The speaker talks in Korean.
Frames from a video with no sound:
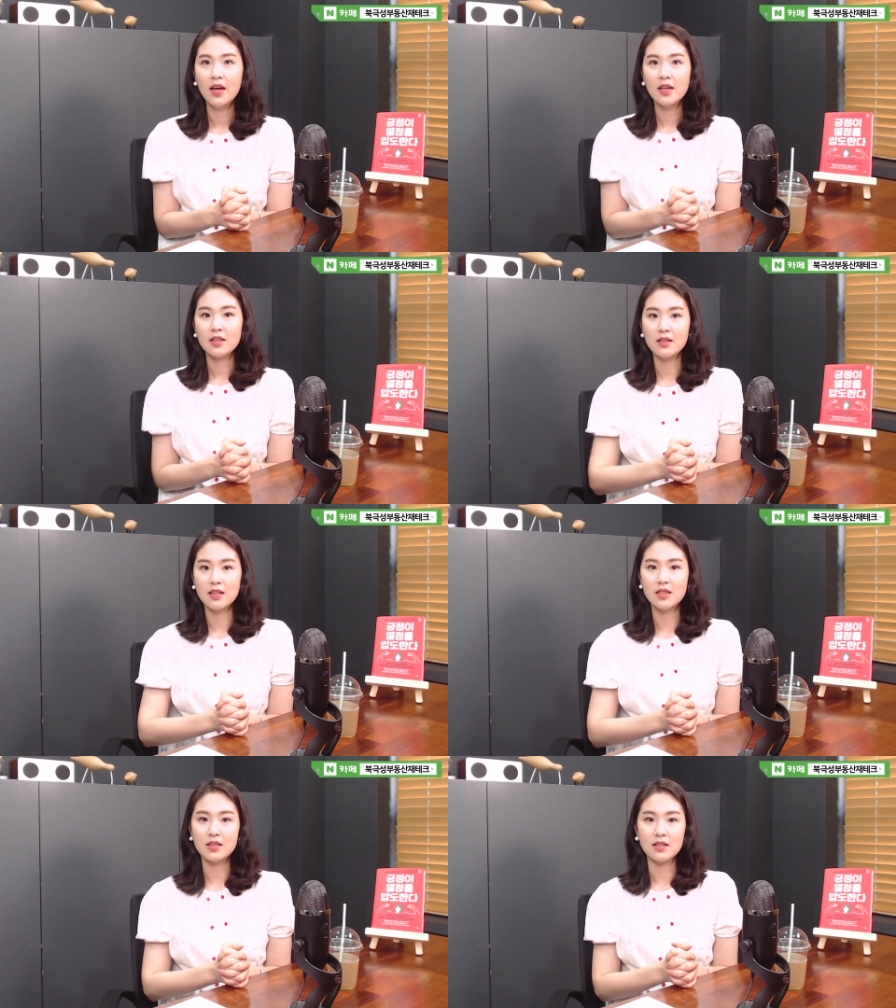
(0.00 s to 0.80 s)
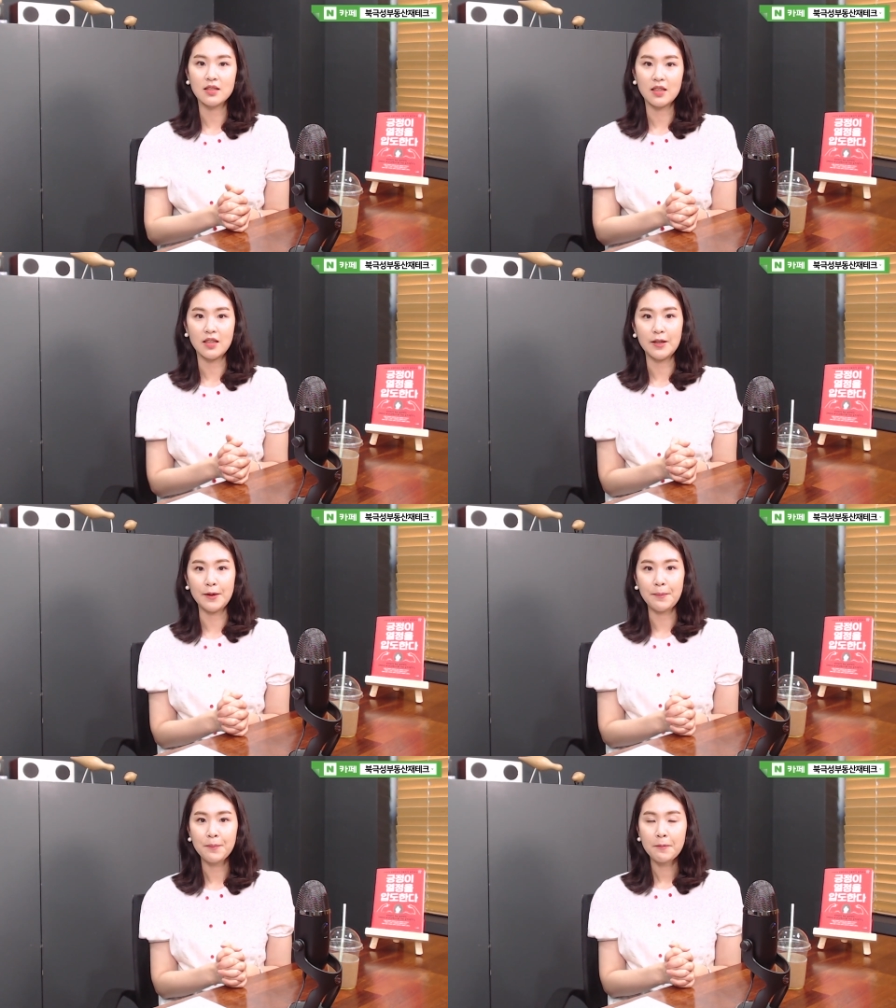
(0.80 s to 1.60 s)
근데 이제
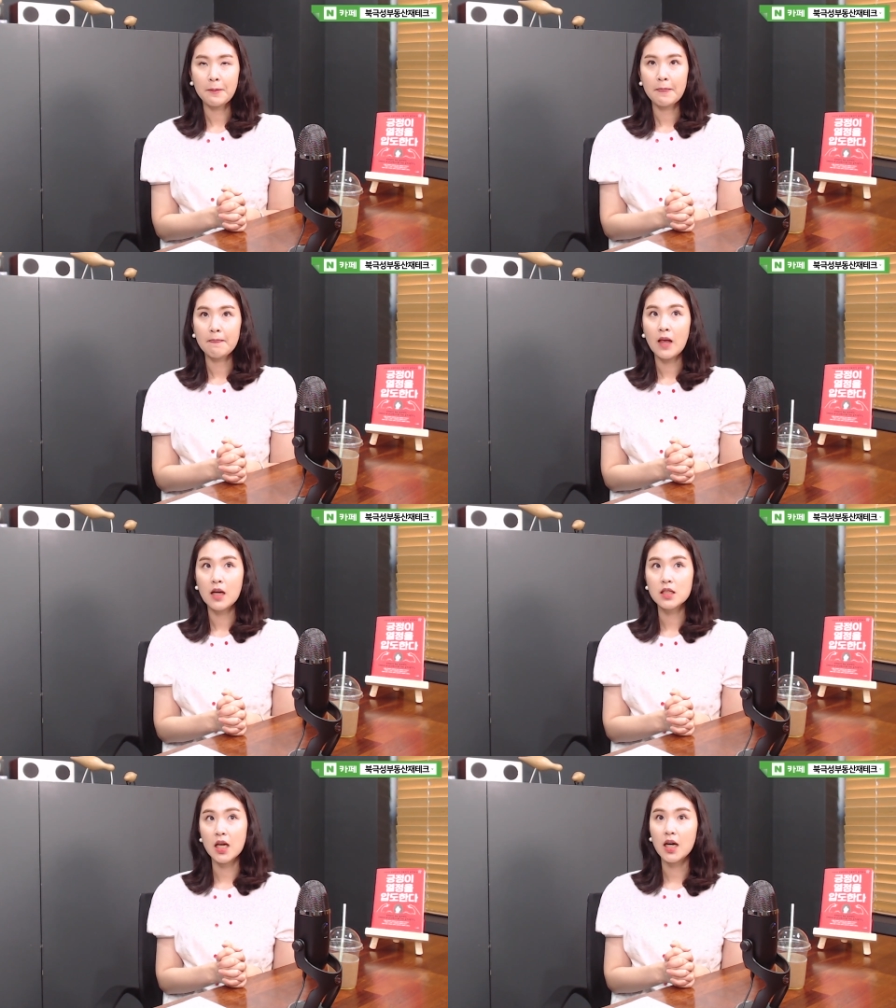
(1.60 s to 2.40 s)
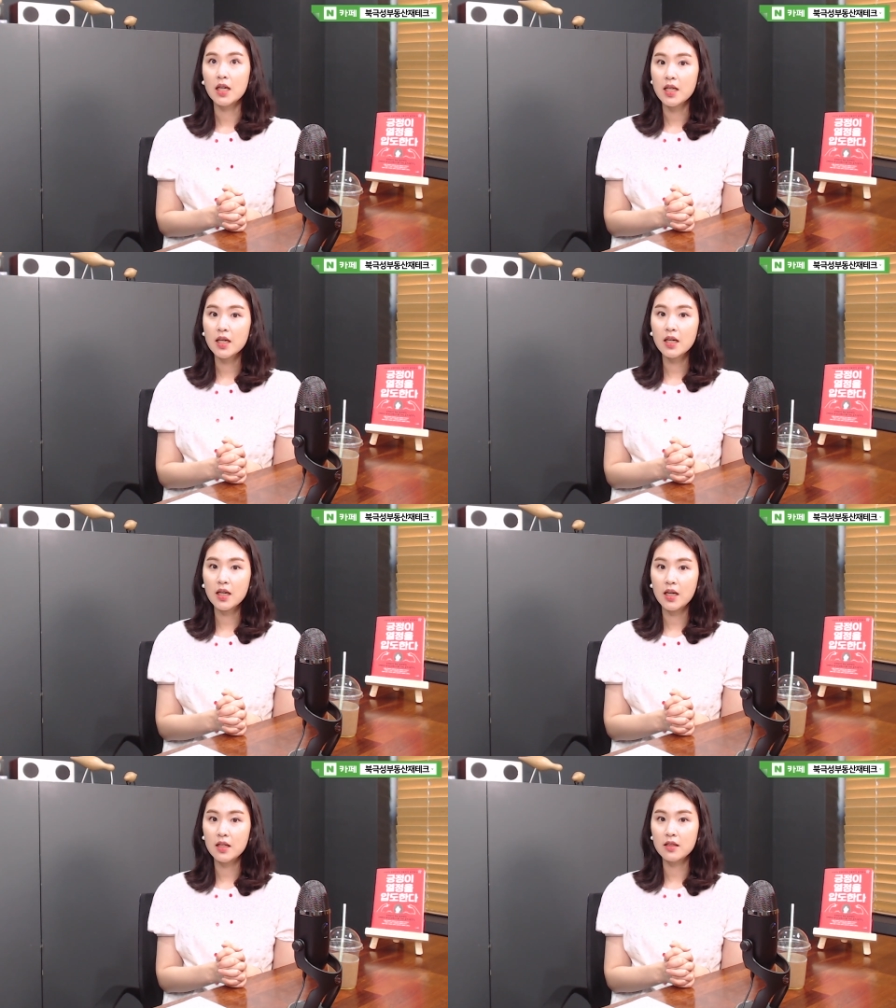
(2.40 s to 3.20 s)
제가
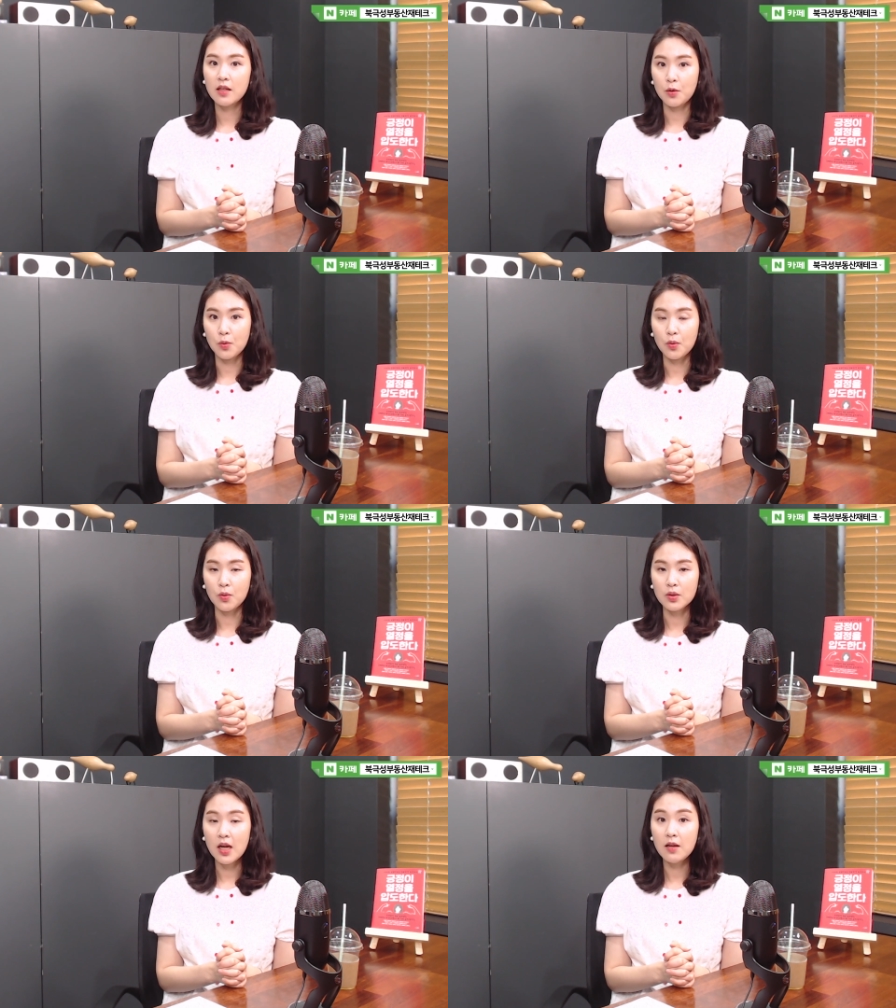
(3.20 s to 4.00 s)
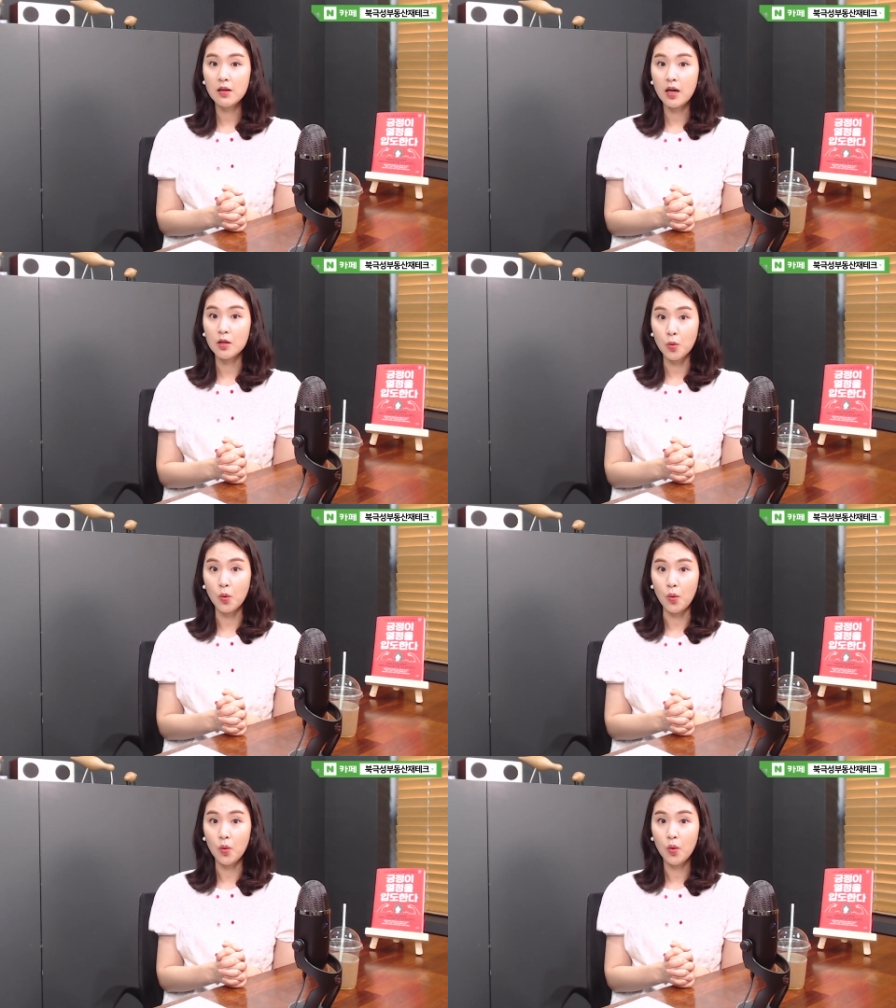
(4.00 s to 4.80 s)
생각하는 대로
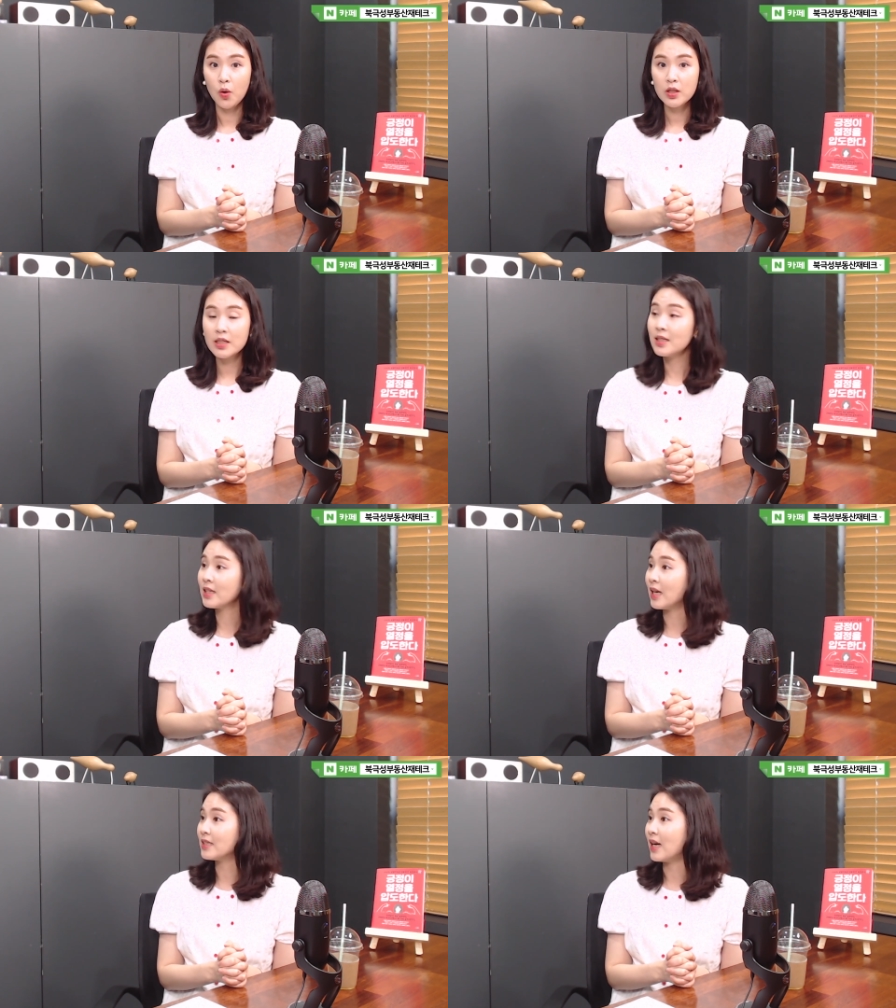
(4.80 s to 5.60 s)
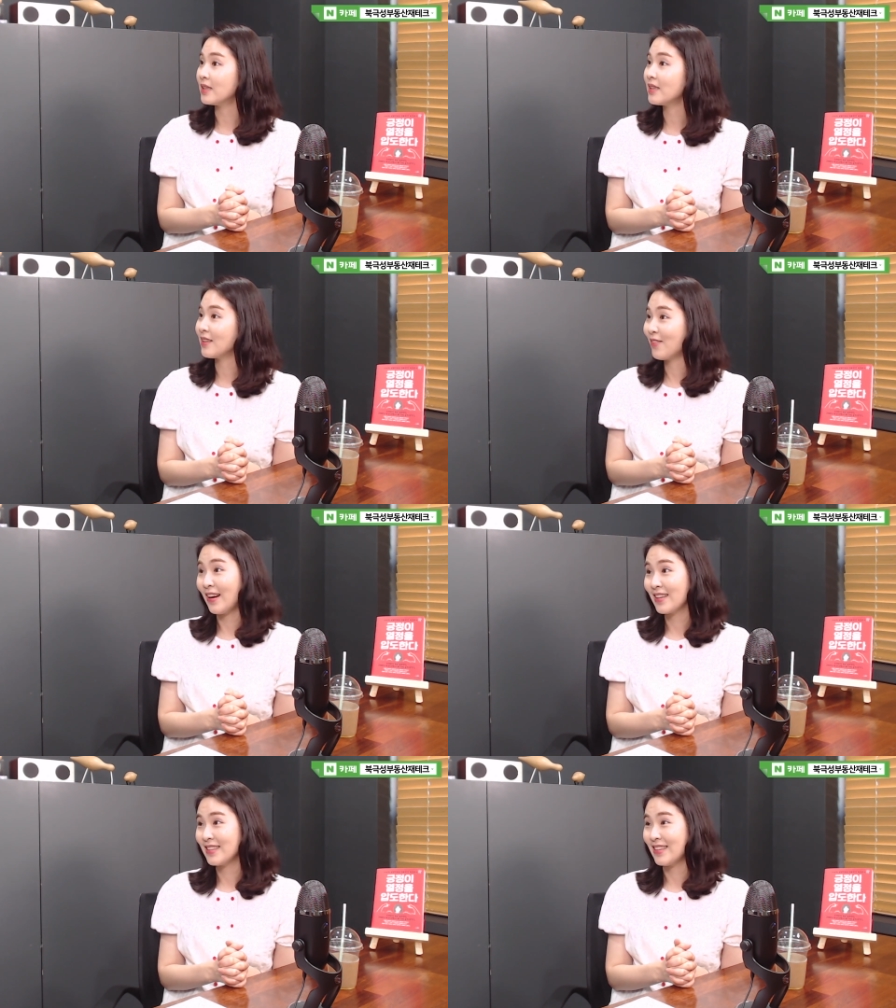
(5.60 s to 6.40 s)
살라도 큰일이 나지 않는다는 걸
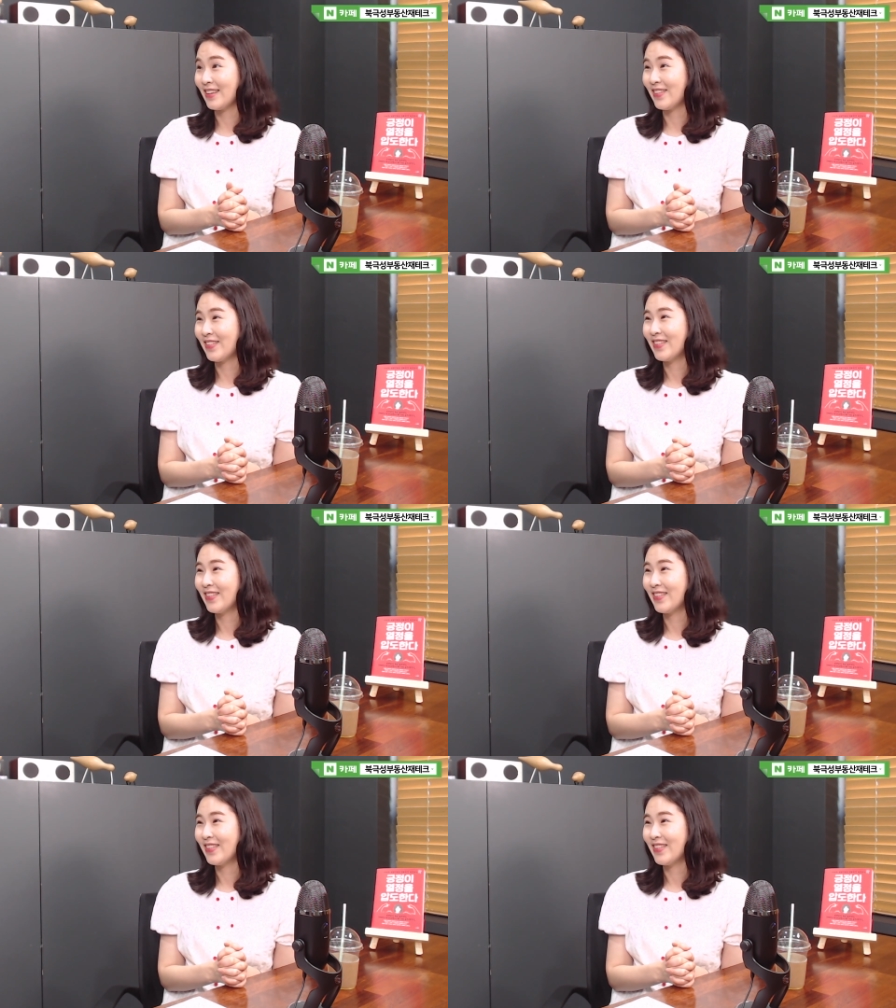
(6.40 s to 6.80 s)
알았잖아요.